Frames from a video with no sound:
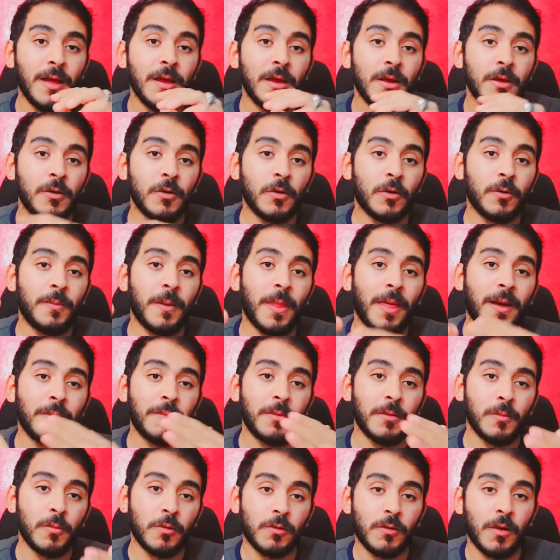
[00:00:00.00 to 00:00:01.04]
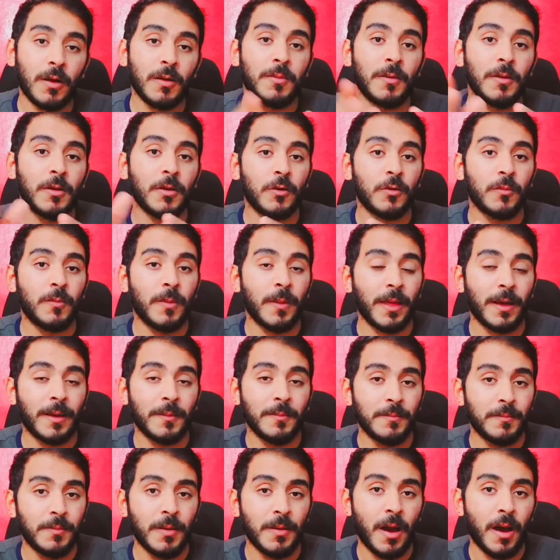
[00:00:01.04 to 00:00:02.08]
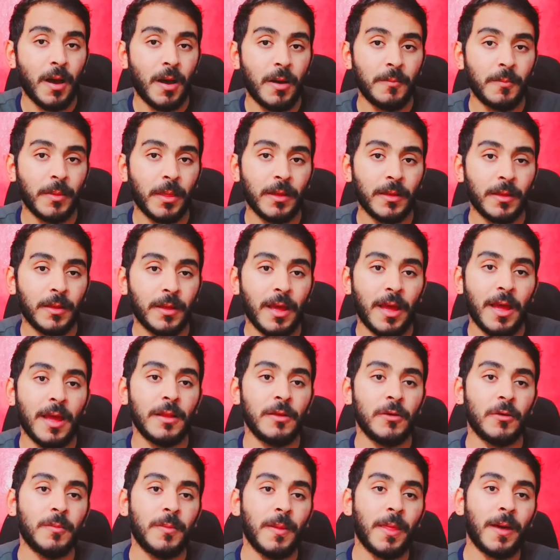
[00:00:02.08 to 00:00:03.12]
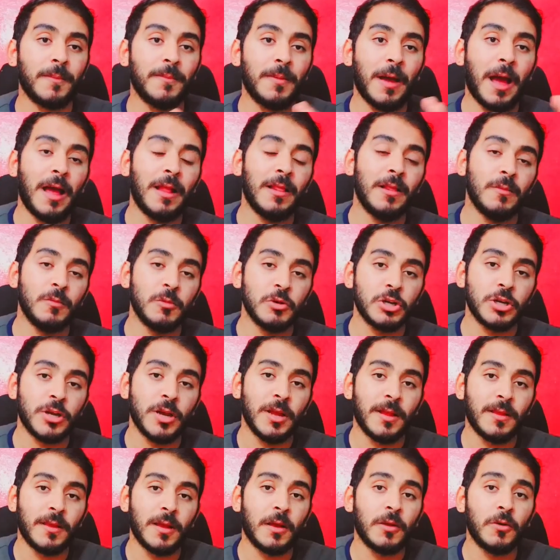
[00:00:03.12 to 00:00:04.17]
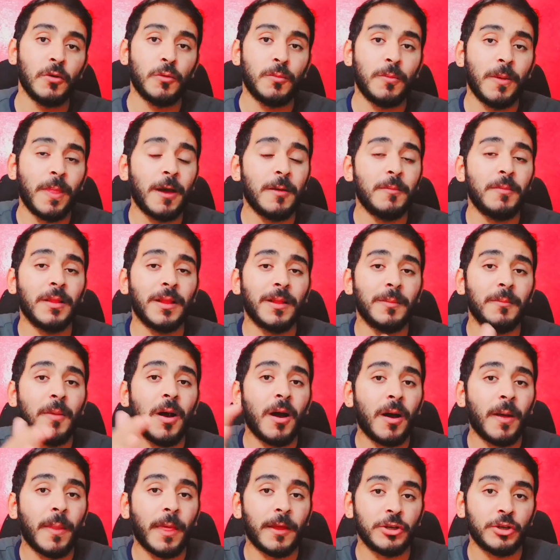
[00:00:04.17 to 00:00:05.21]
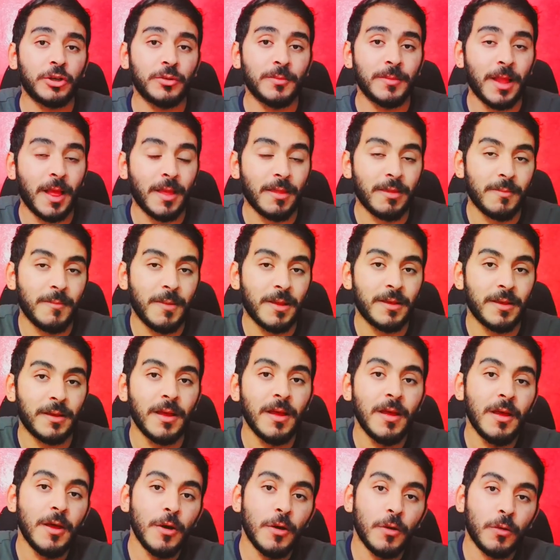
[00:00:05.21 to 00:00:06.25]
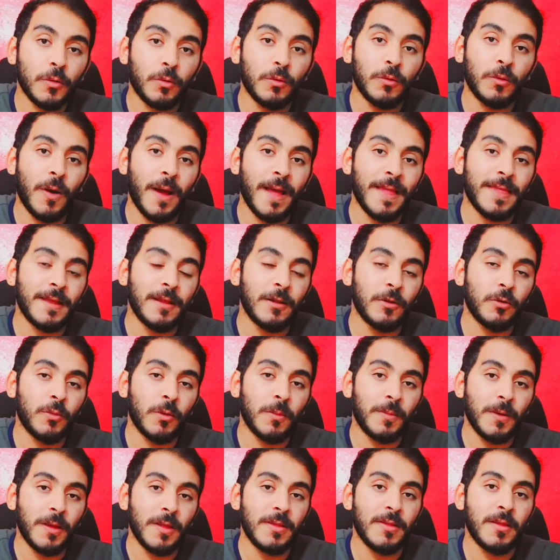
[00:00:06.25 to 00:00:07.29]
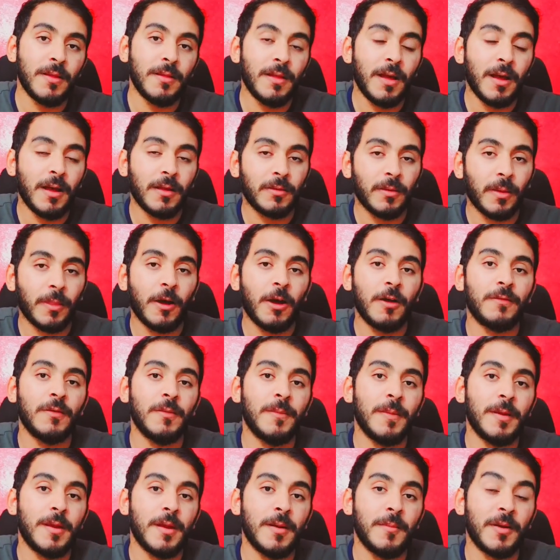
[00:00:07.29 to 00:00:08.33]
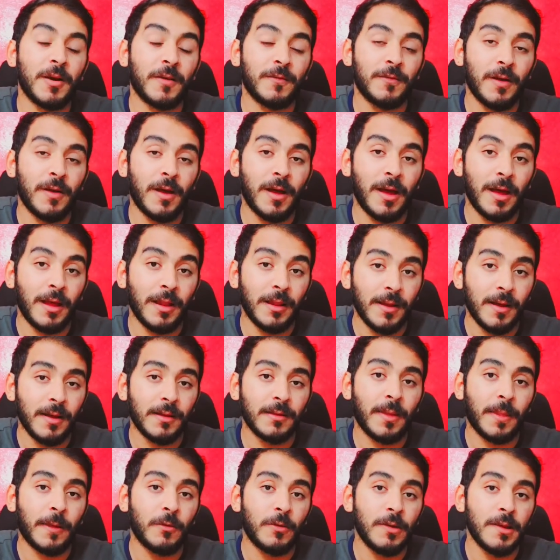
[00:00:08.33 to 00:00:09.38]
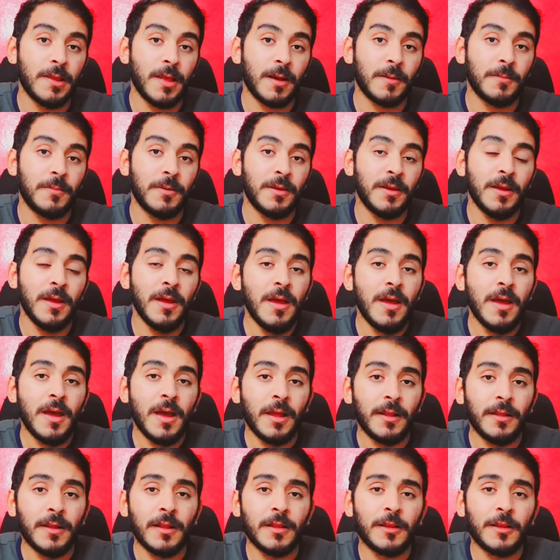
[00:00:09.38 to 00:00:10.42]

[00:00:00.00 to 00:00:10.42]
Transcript: يخبرك بالمستقبل يخبرك بأمر كان يخبرك بحل مشكلتك يخبرك بالمخرج من أزمتك كل هذه الأمور بإذن الله هتراها في منامك فاللي أقدر أوعدك بيه إن أنت